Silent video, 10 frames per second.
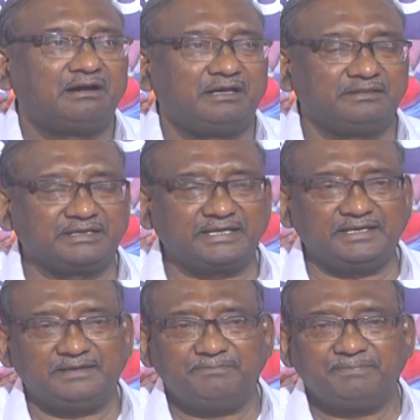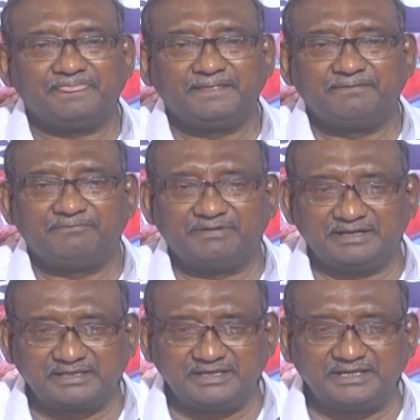అందుకే
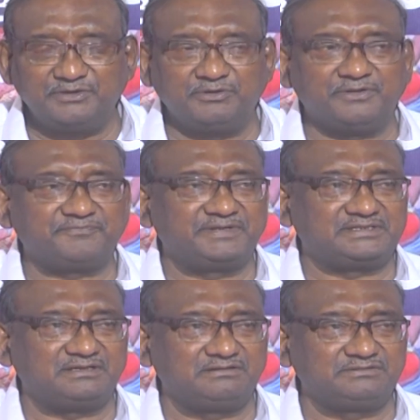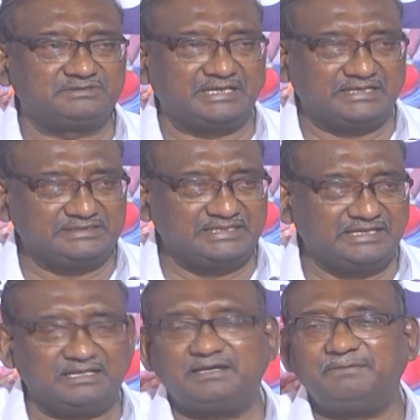వెంటనే నోటిఫికేషన్లు జారీ
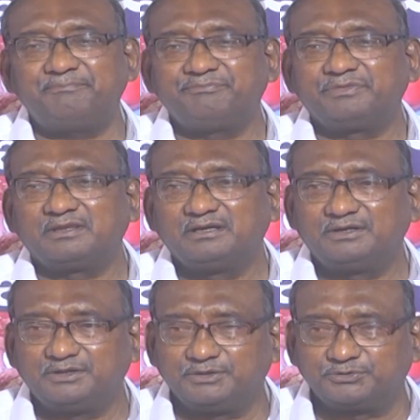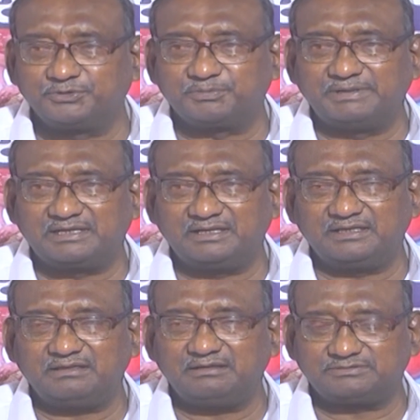చేయాలా
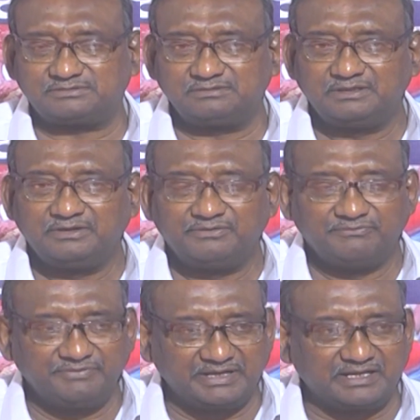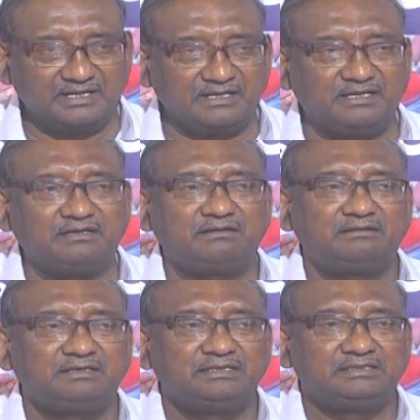రిక్రూట్మెంట్లని వేగంగా
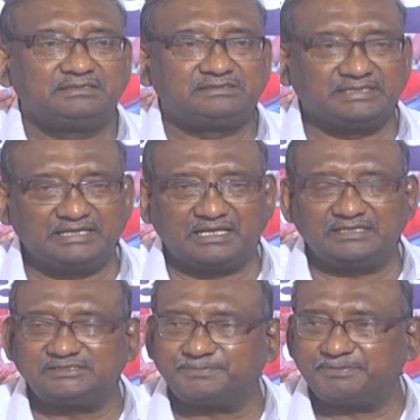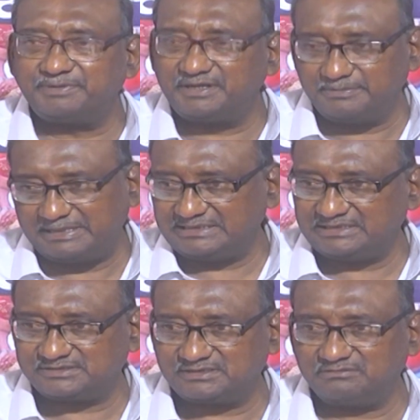చేయాలని చెప్పి మేము డిమాండ్
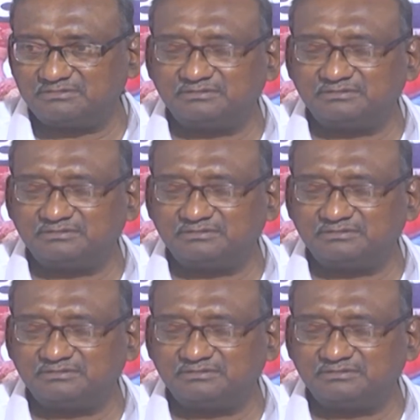చేస్తాం